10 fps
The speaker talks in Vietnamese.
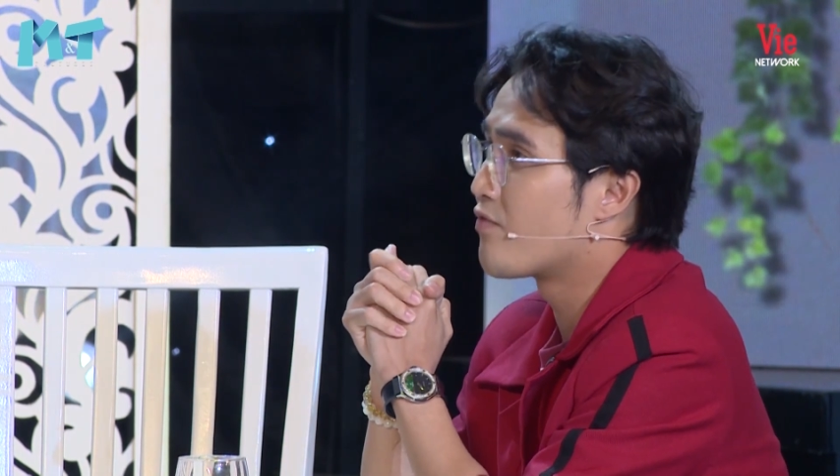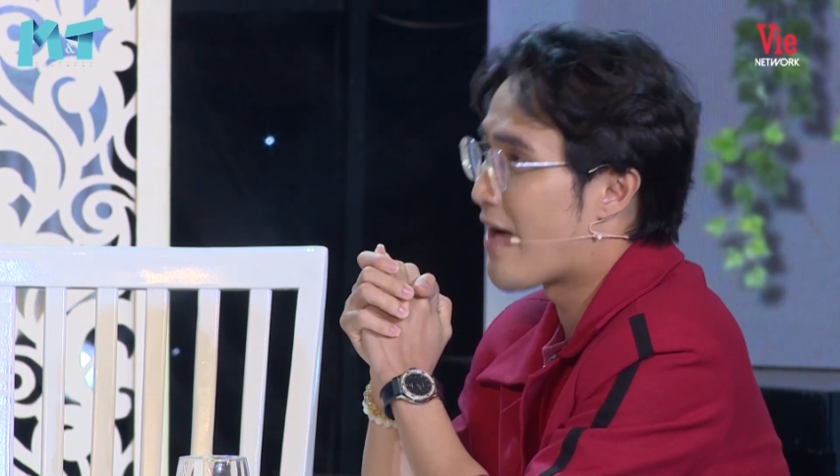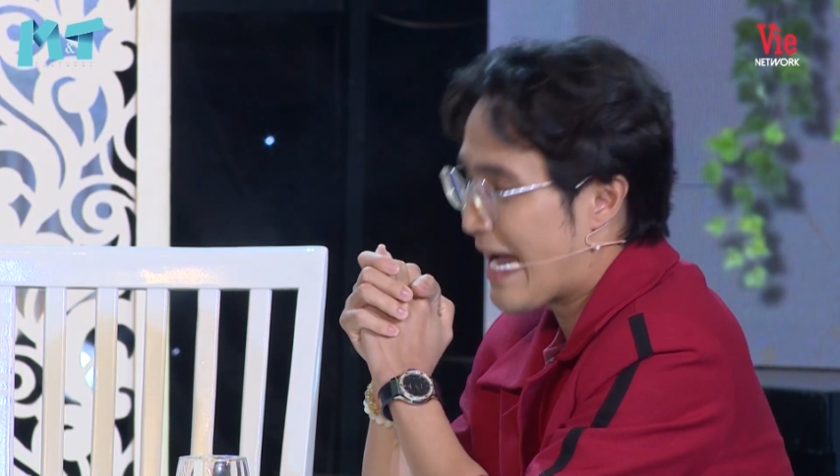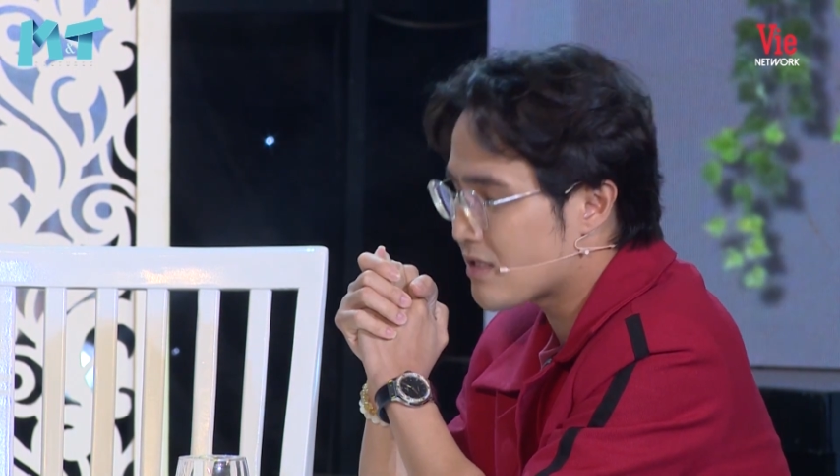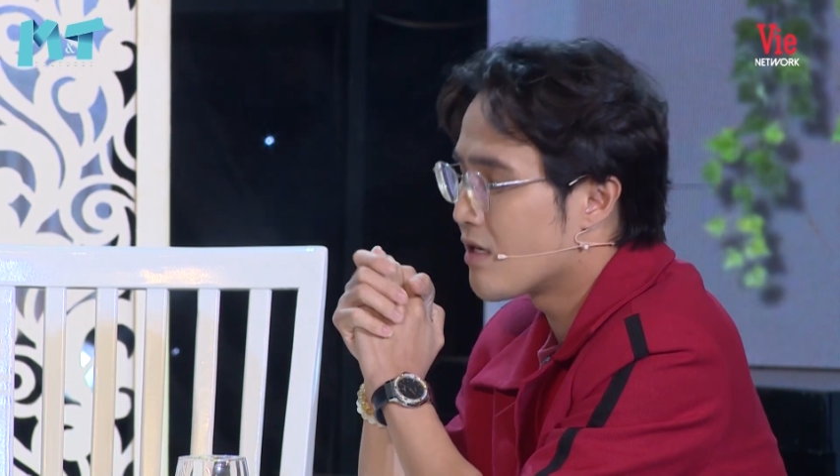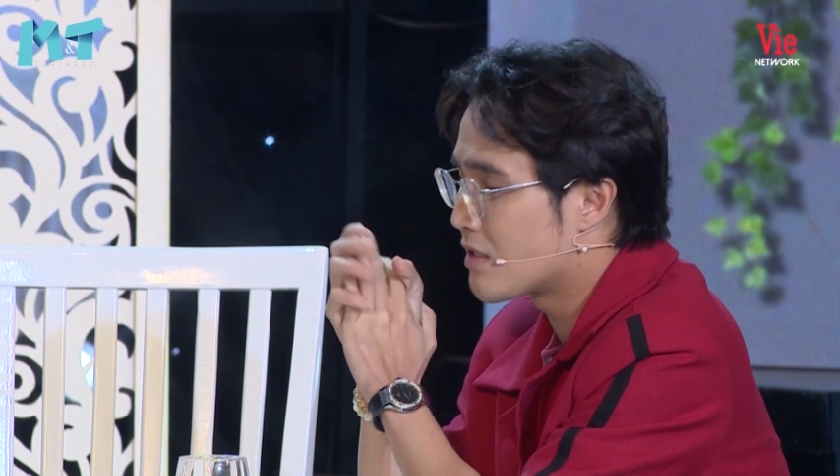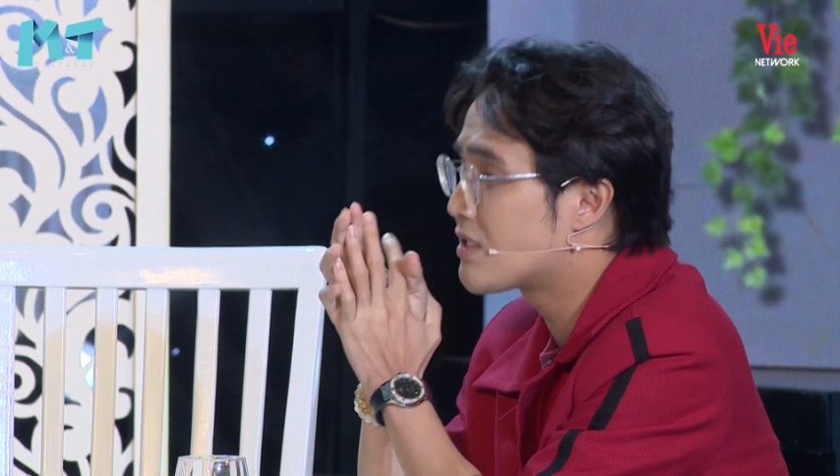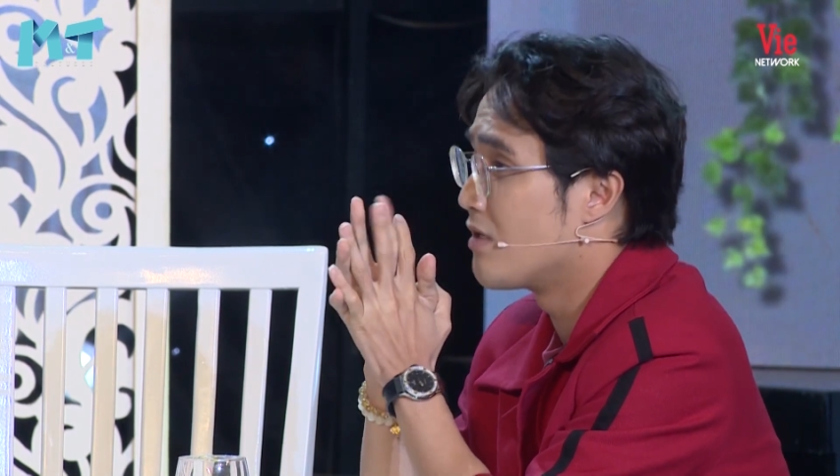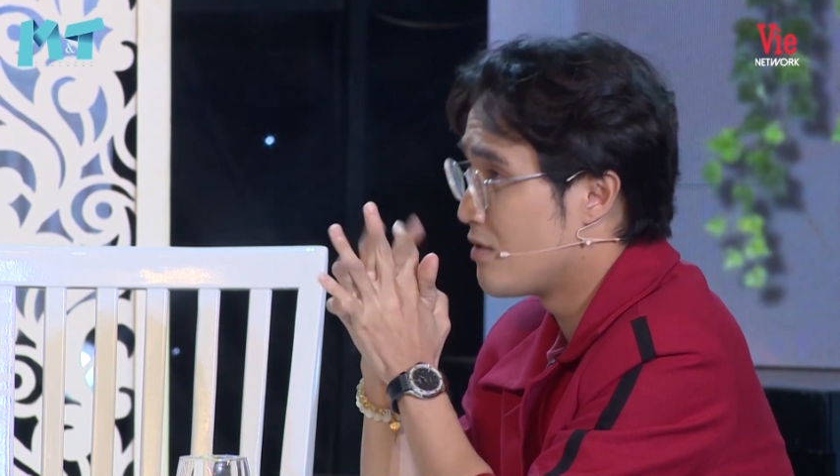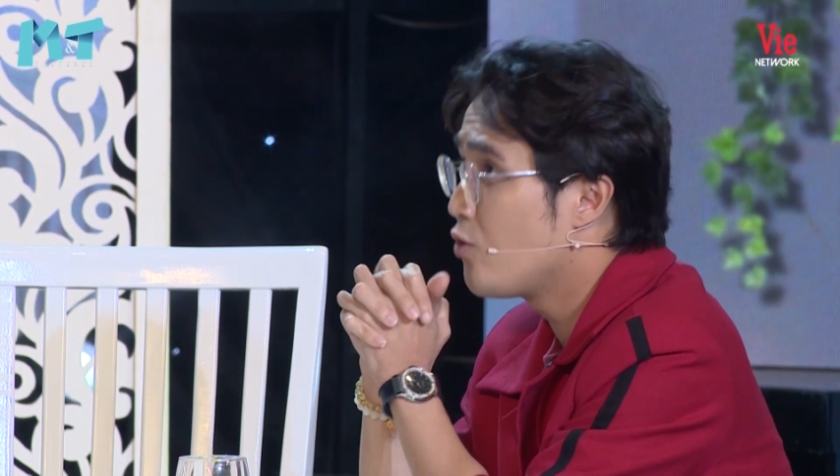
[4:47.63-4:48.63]
và thật
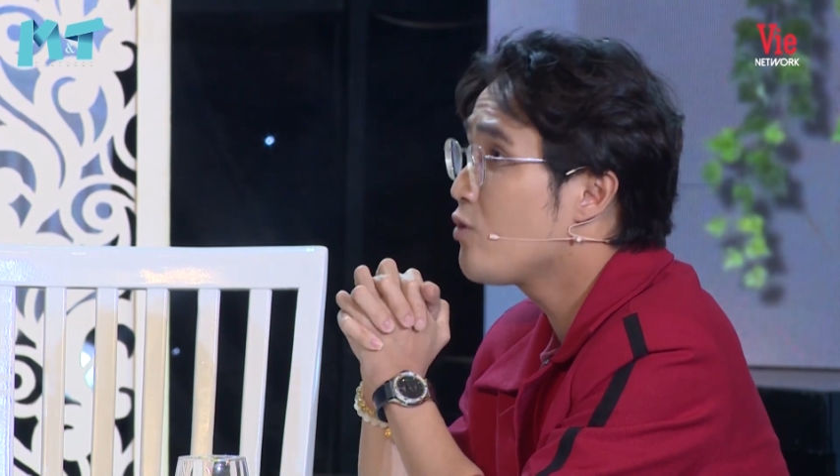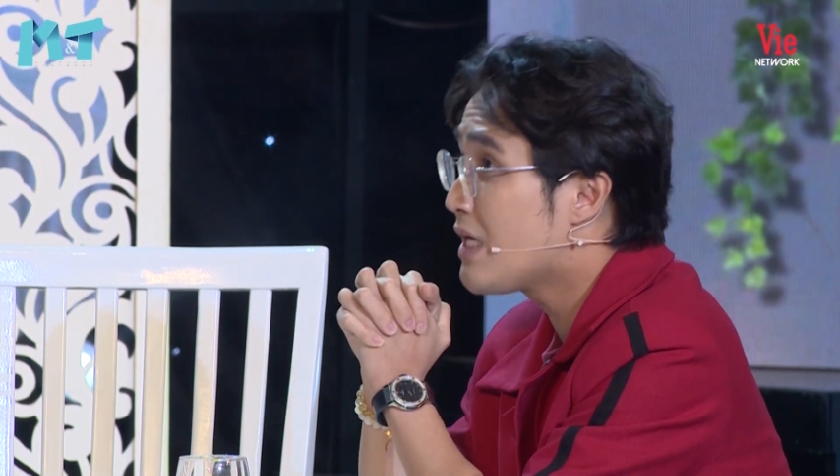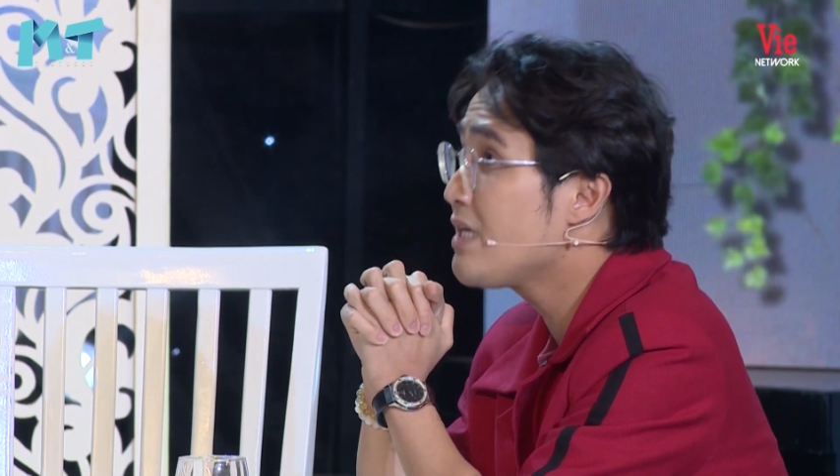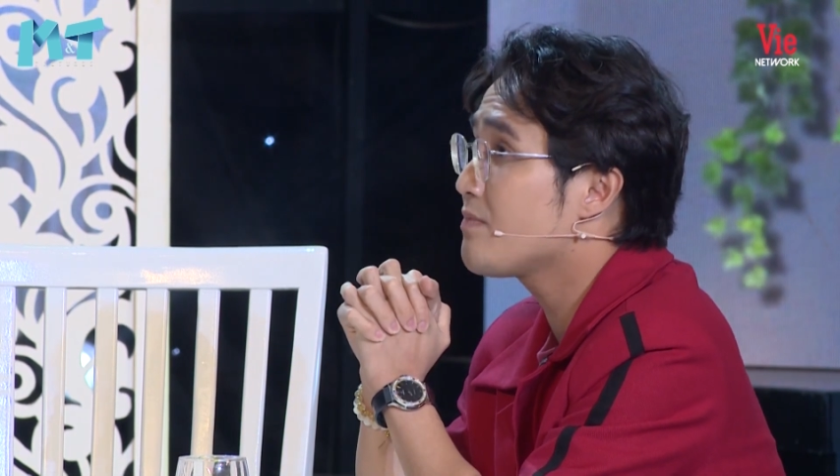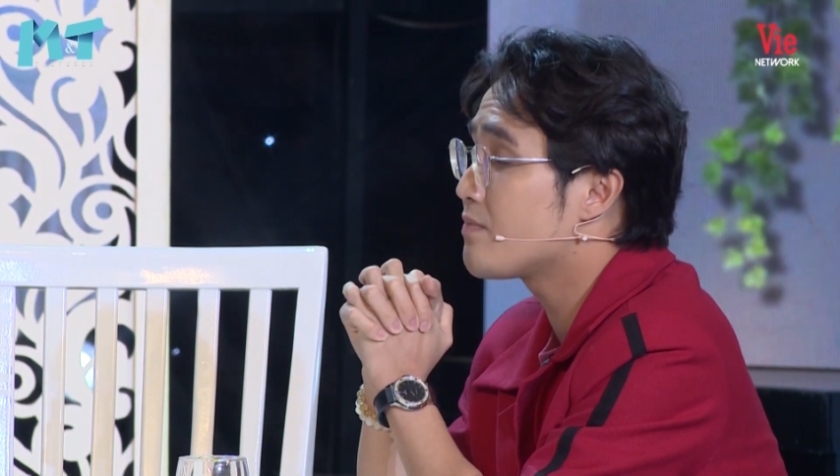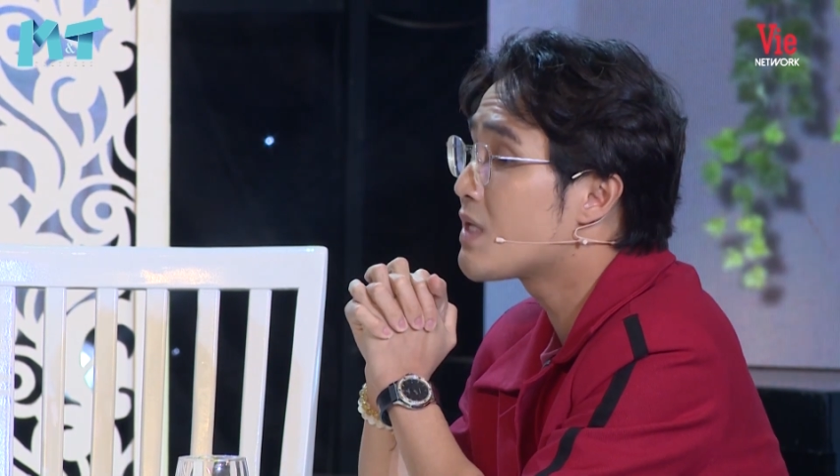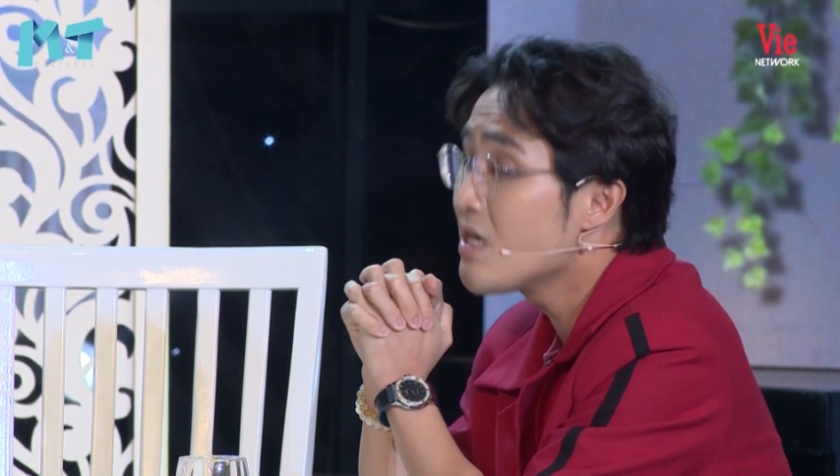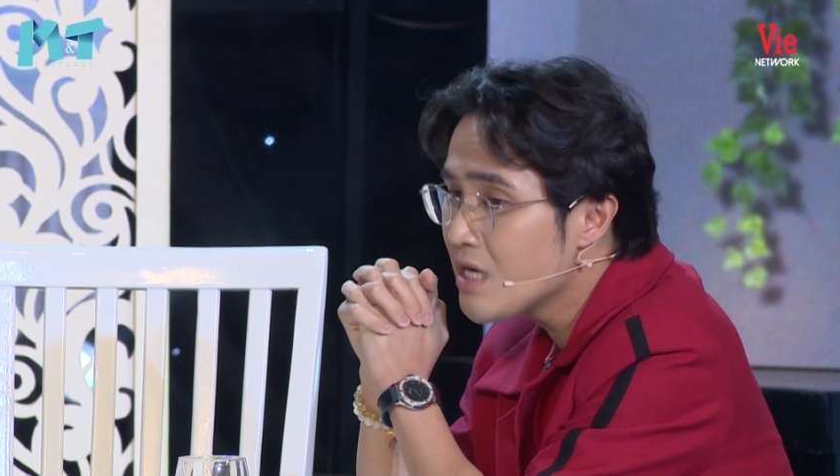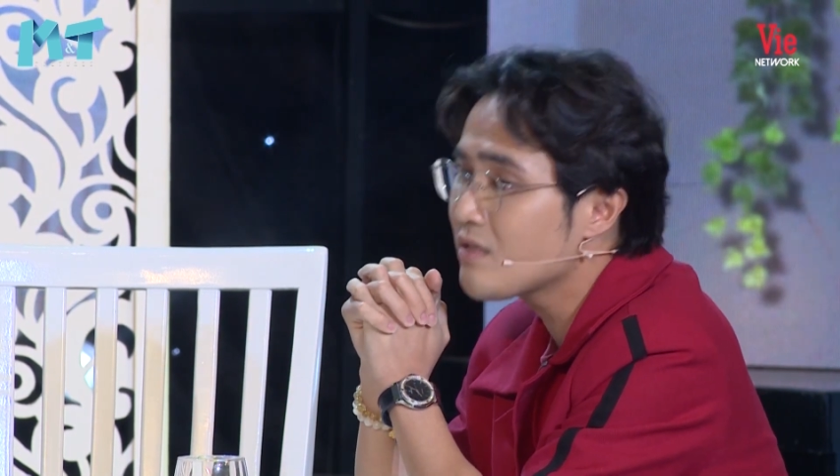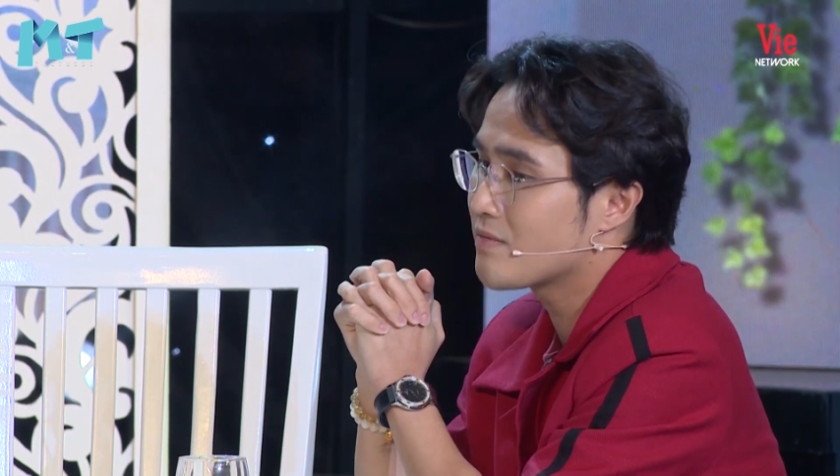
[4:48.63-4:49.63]
sự nuối tiếc thứ
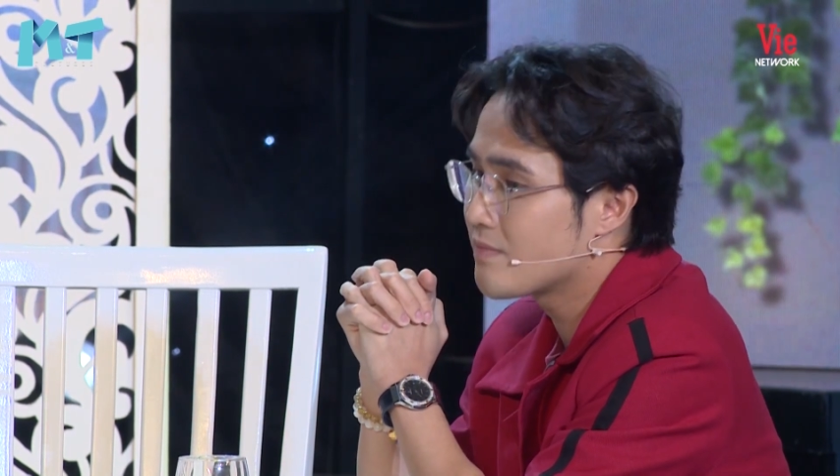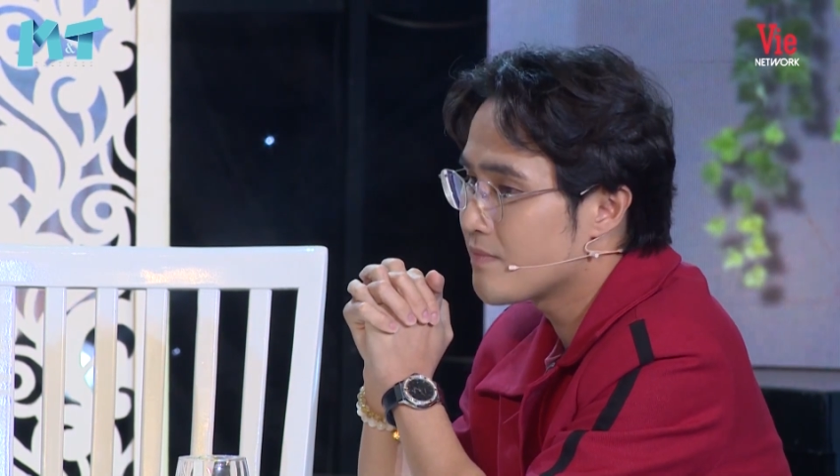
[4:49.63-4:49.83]
nhất